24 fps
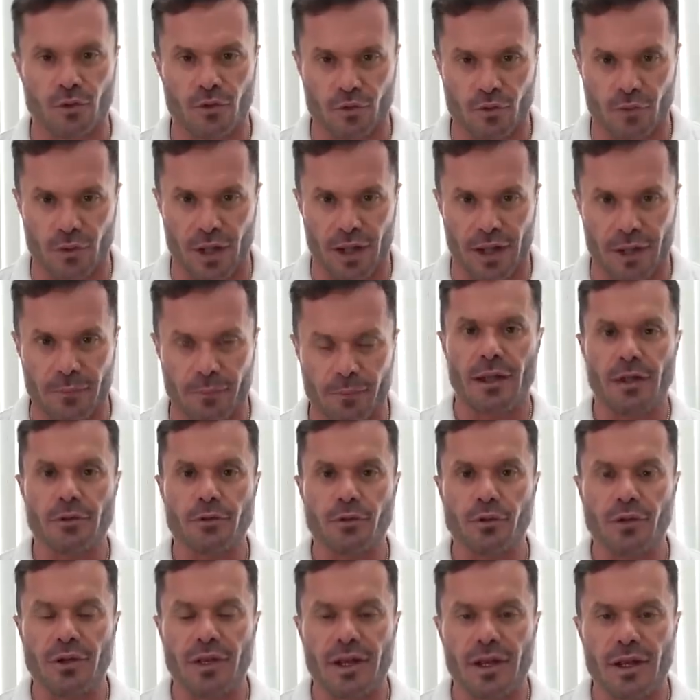muscular.
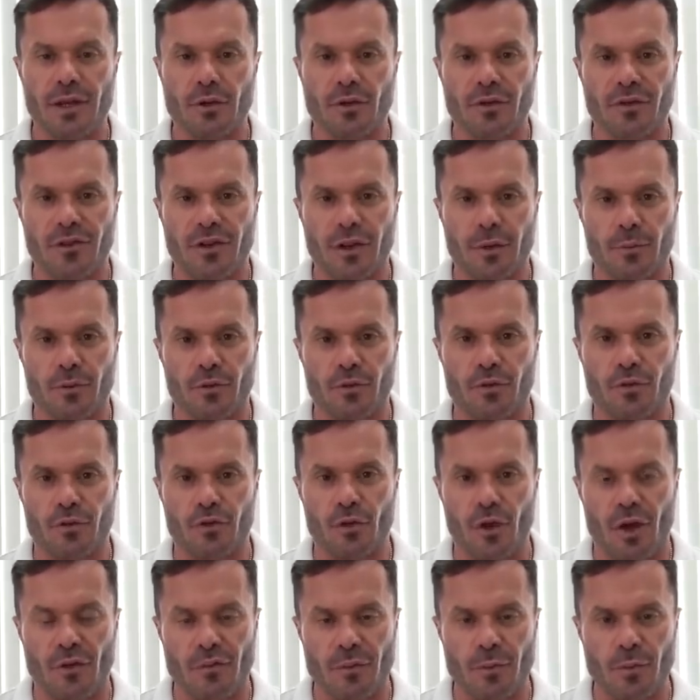Dentro dele nós temos os
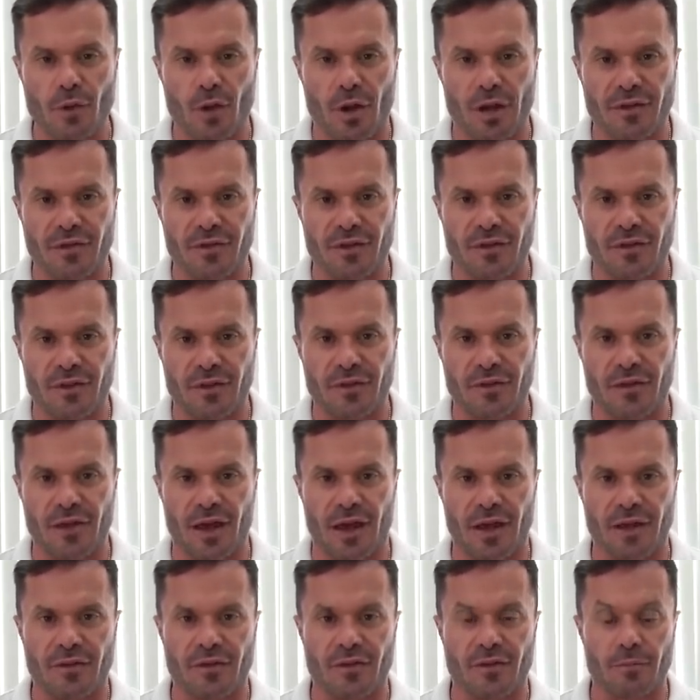nove aminoácidos
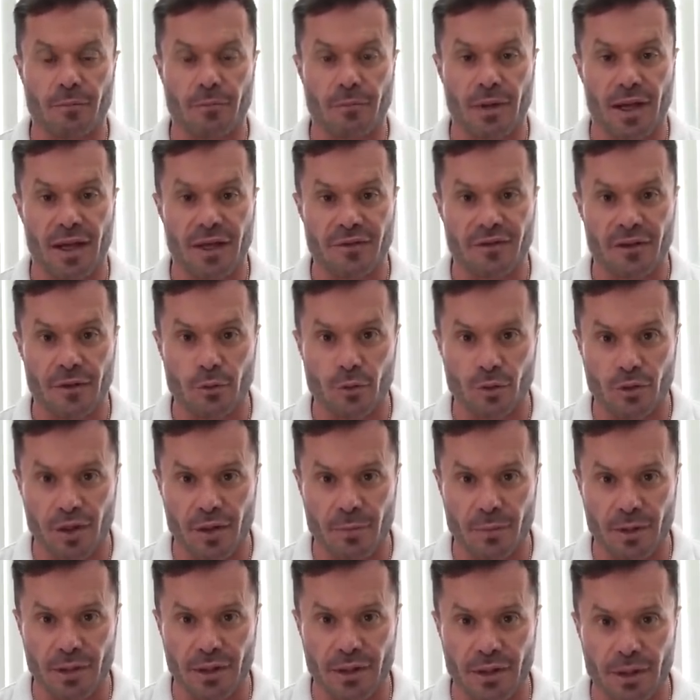essenciais mais a
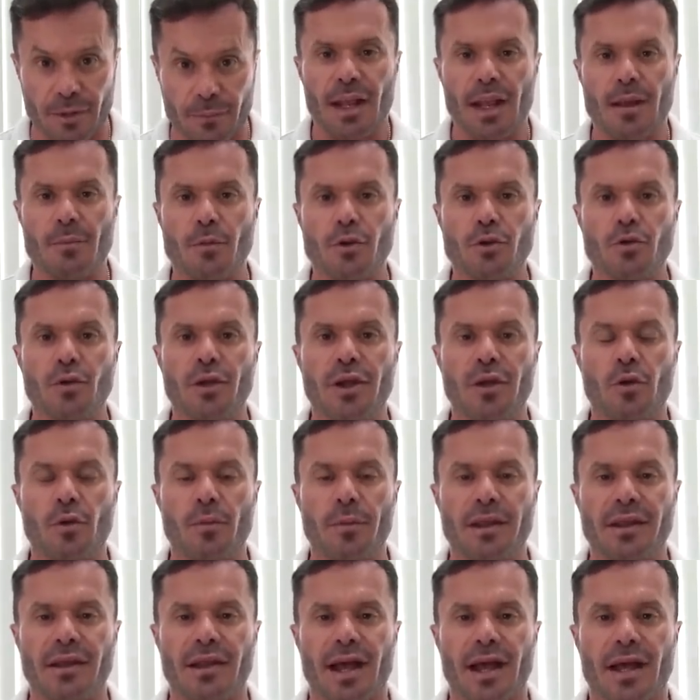glutamina. Ele é muito
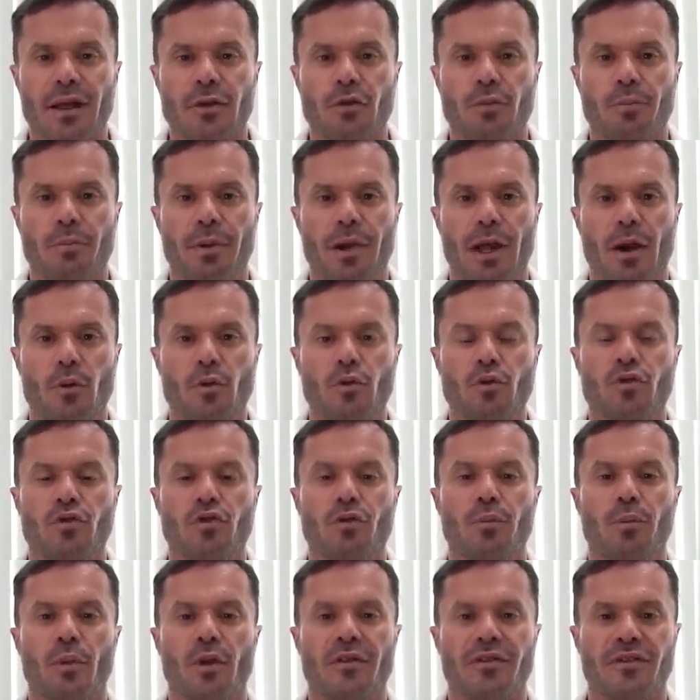recomendado para
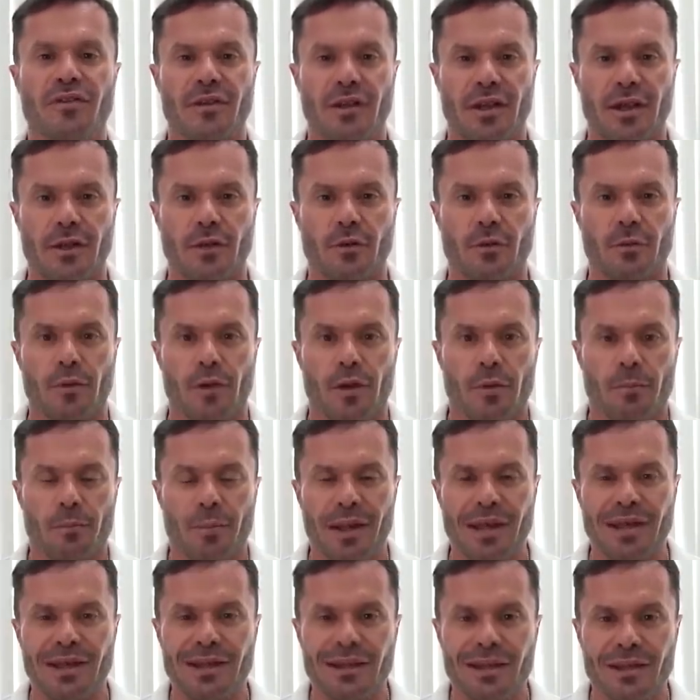uso pós-treino,
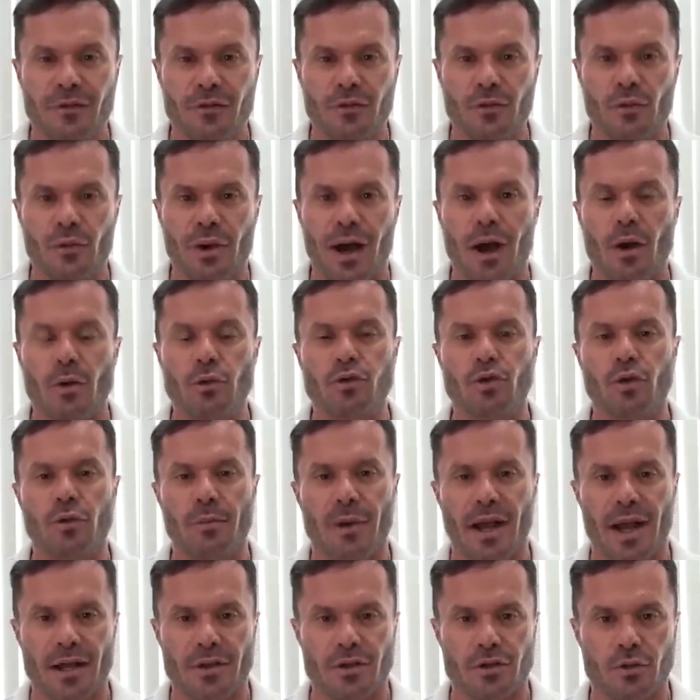para início
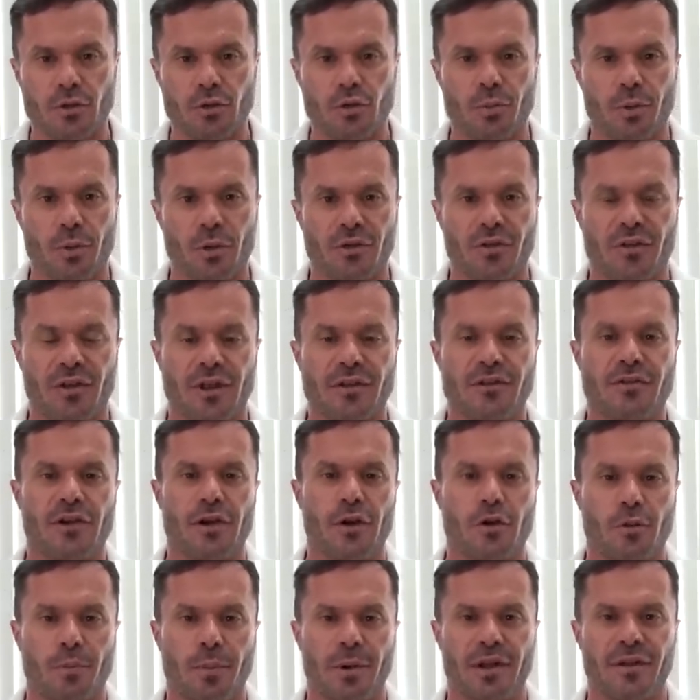automático do processo de
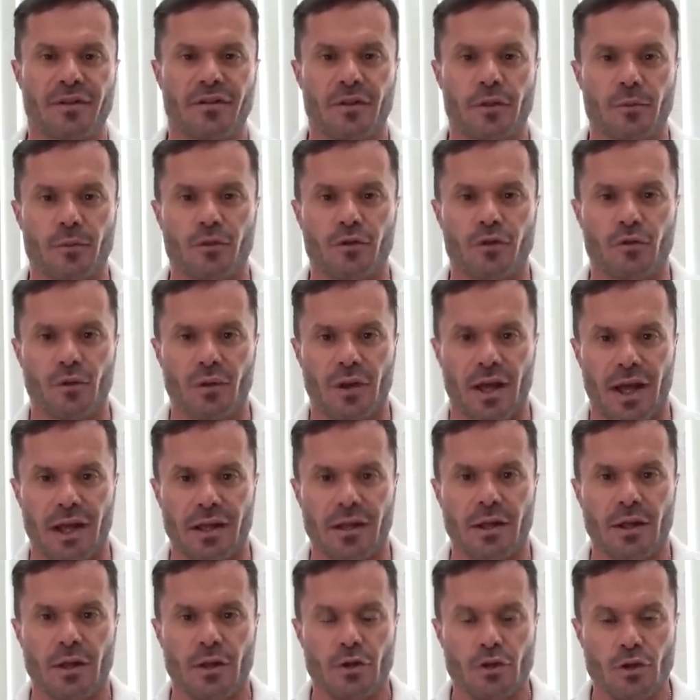recuperação
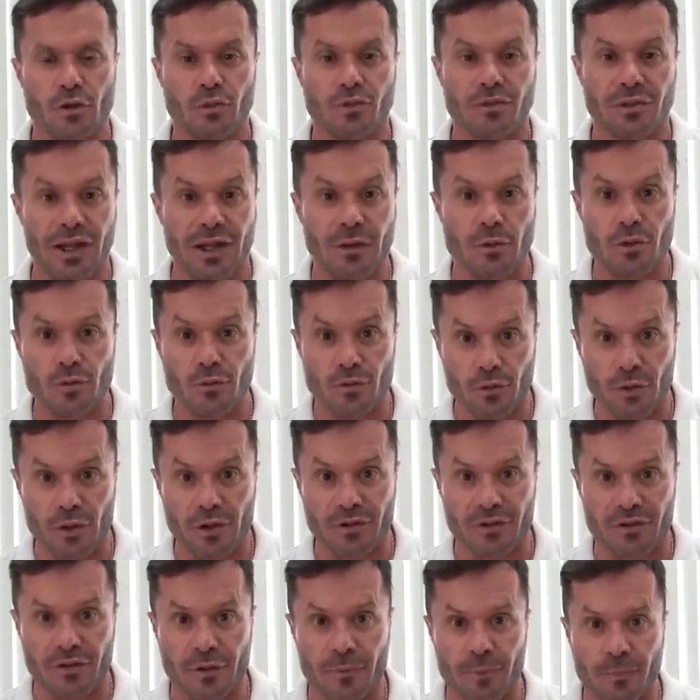muscular de um treino de
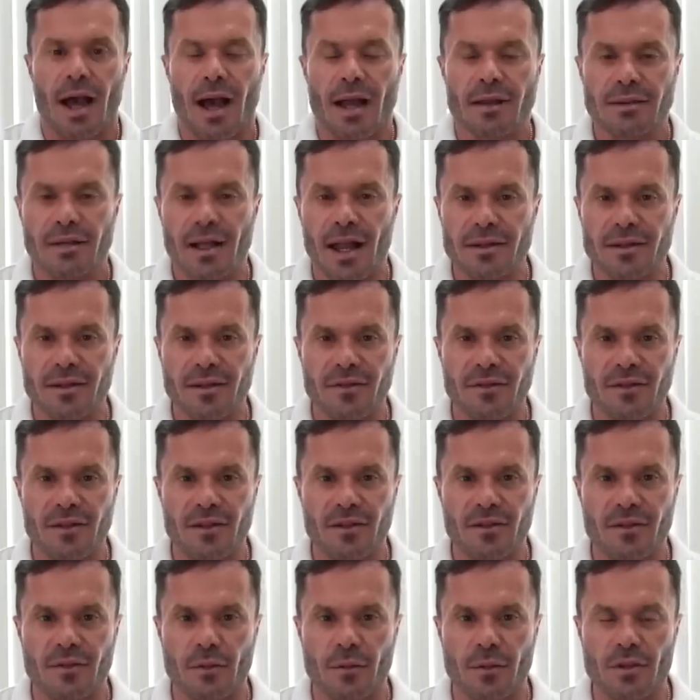força. Atletas
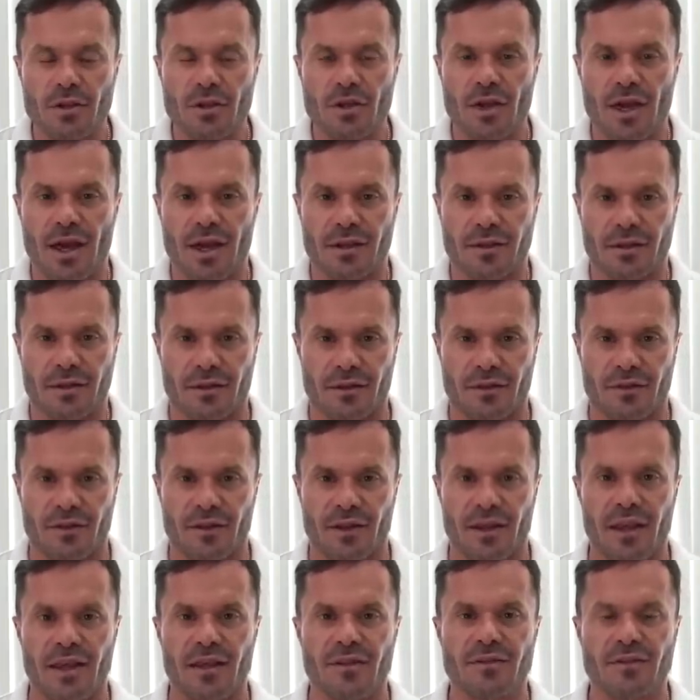que estão em
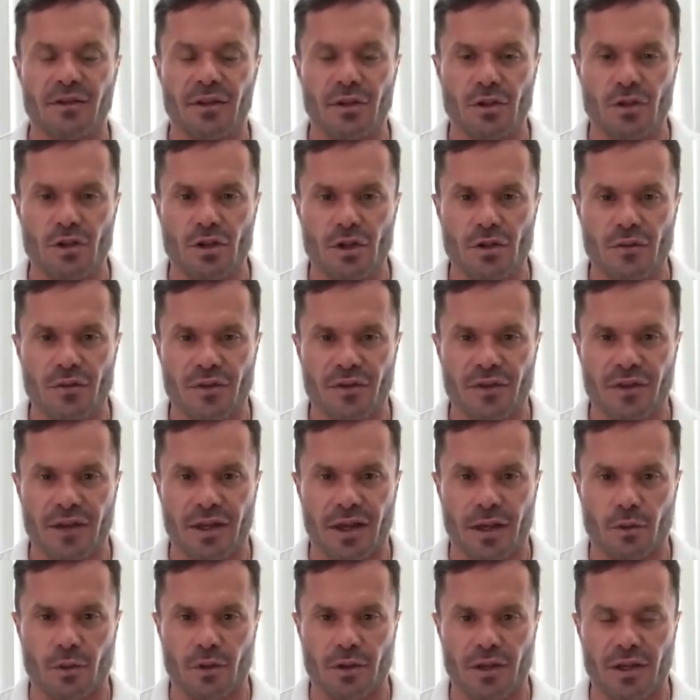dietas restritivas em
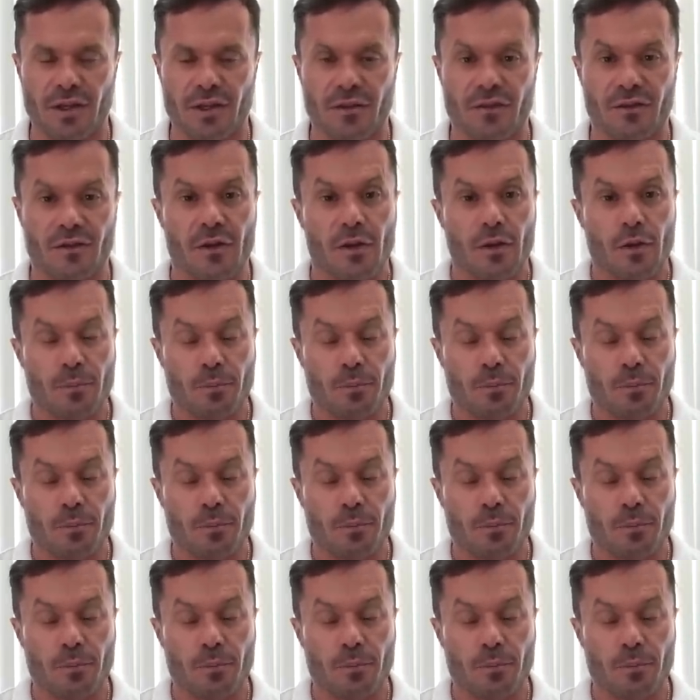calorias